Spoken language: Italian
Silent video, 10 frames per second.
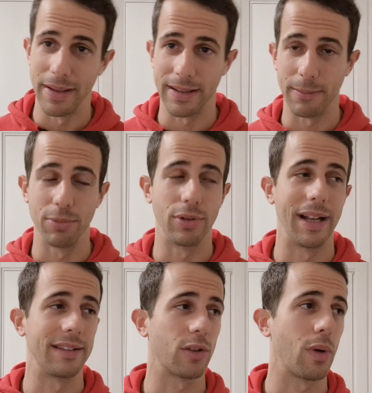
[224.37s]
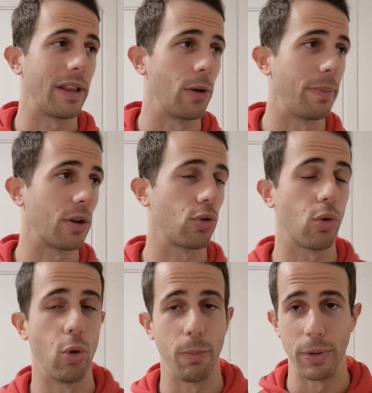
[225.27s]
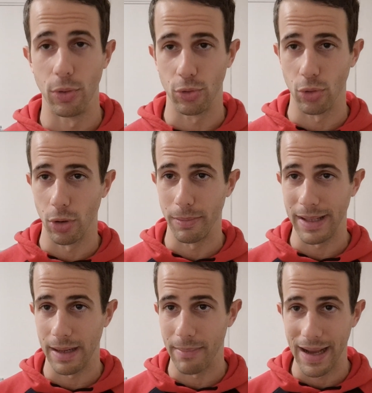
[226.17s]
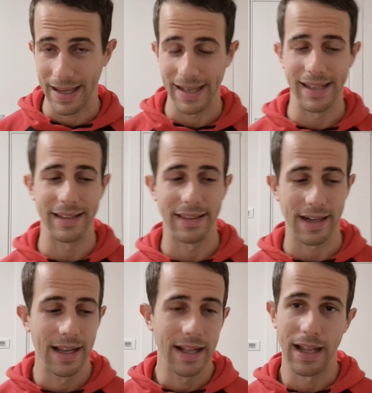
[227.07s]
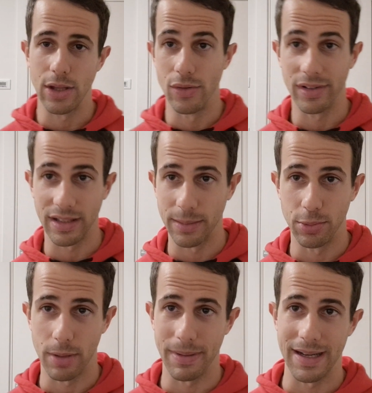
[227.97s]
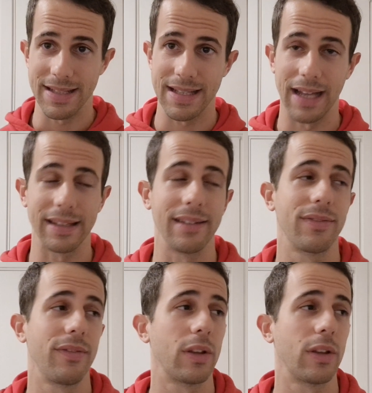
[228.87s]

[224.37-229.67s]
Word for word: mentre appunto le altre squadre hanno perso colpi, non solo il Milan ma anche l'Inter, la Juve è stata pure penalizzata,